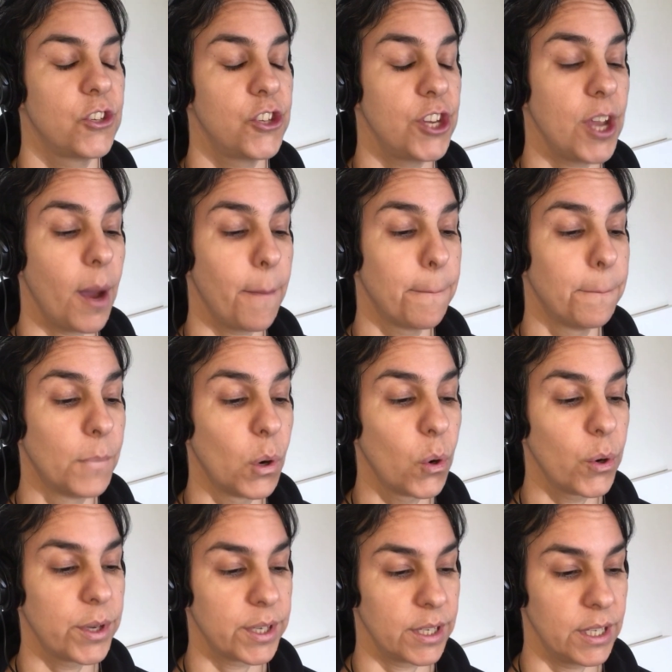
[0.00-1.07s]
de
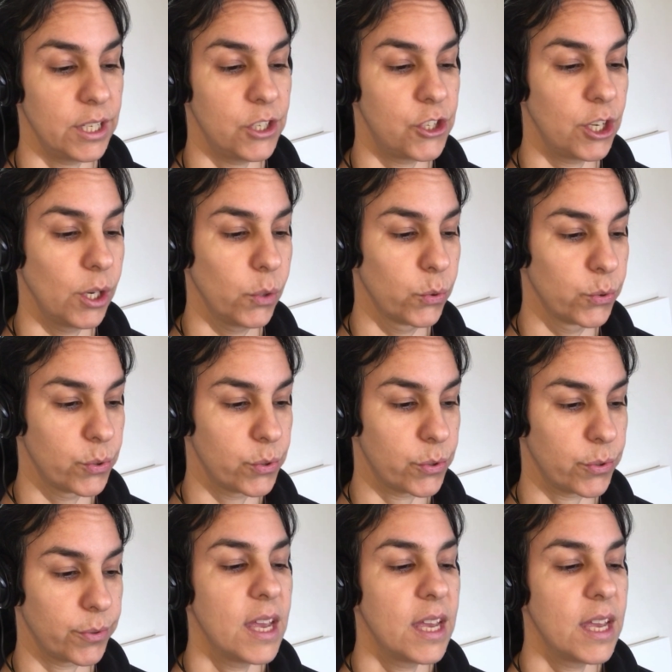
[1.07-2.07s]
amor e de luz